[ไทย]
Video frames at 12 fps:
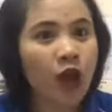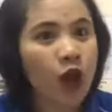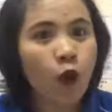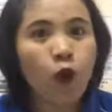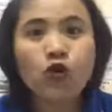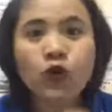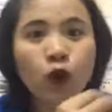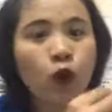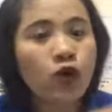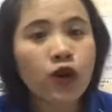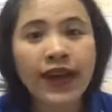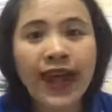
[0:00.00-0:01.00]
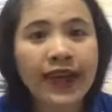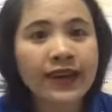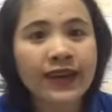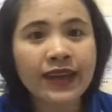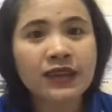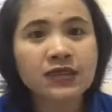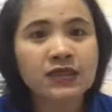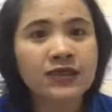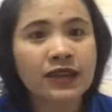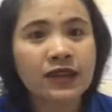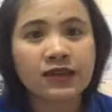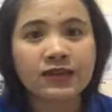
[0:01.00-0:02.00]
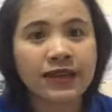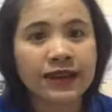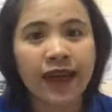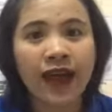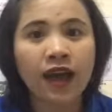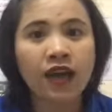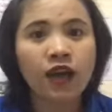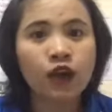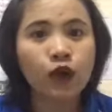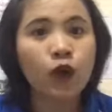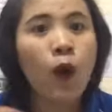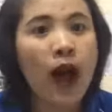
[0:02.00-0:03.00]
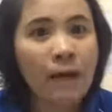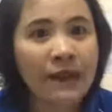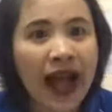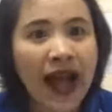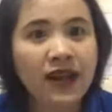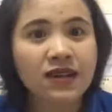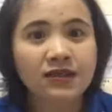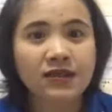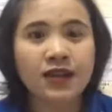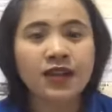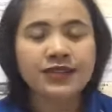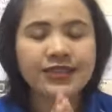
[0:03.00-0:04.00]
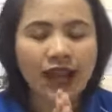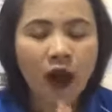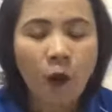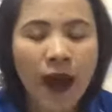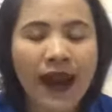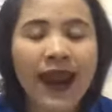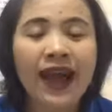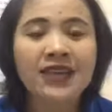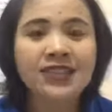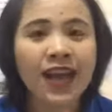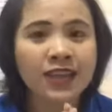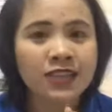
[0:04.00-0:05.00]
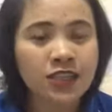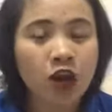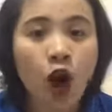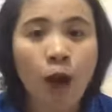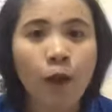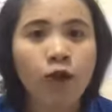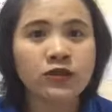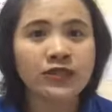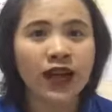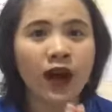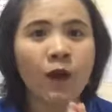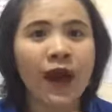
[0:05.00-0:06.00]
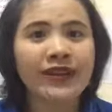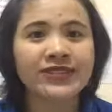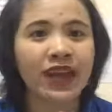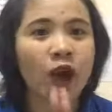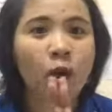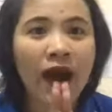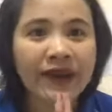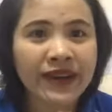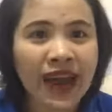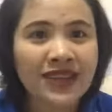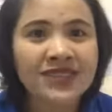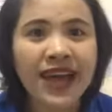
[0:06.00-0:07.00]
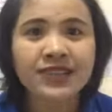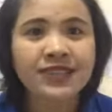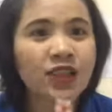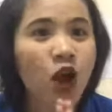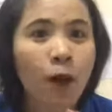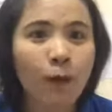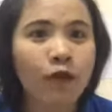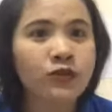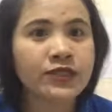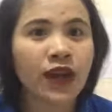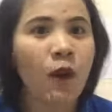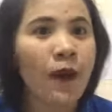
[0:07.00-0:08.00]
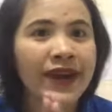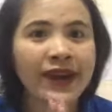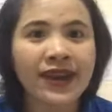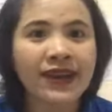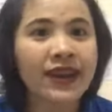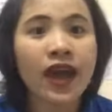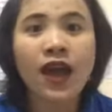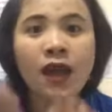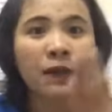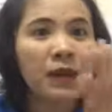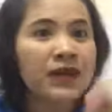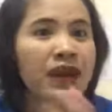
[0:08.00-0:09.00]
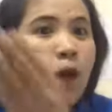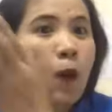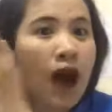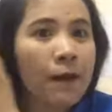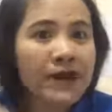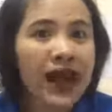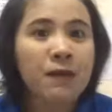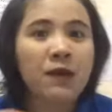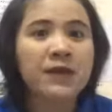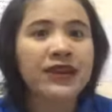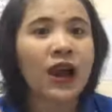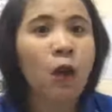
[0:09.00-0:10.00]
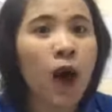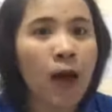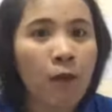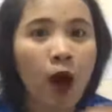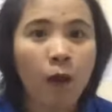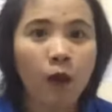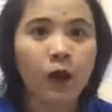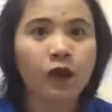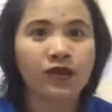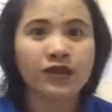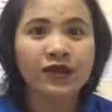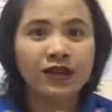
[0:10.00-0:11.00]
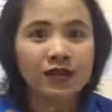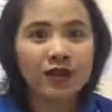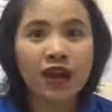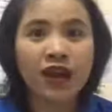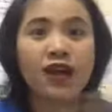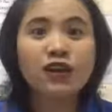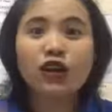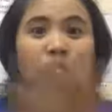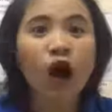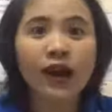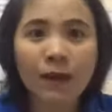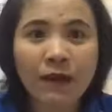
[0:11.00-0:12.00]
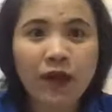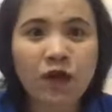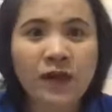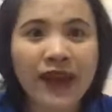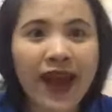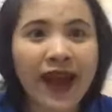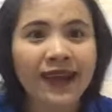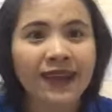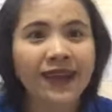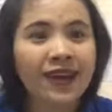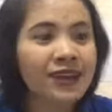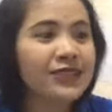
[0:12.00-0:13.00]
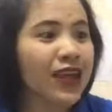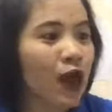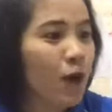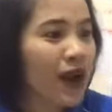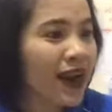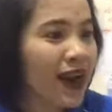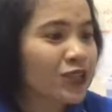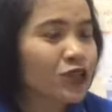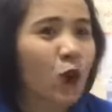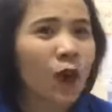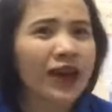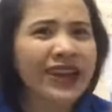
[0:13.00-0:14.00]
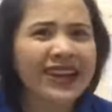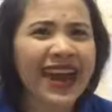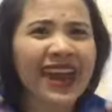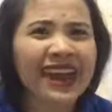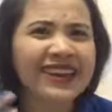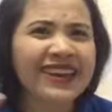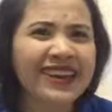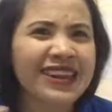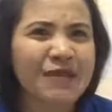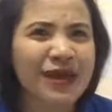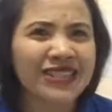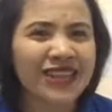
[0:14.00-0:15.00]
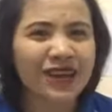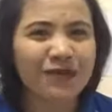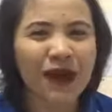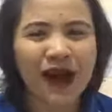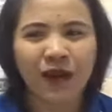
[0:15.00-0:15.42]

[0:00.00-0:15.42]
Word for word: คุณคุณก็แทนที่สิ่งสิ่งเนี้ยด้วยความรักจักรวาลรักฉันฉันขอบคุณจักรวาลจักรวาลรักฉันฉันขอบคุณจักรวาลแทนที่เลยมันมีทั้งความรักมันมีทั้งความขอบคุณเรื่องท้อๆทำอะไรคุณไม่ได้จักรวาลกำลังส่งเหตุการณ์อะไรที่ดีๆให้ฉันหรือเปล่า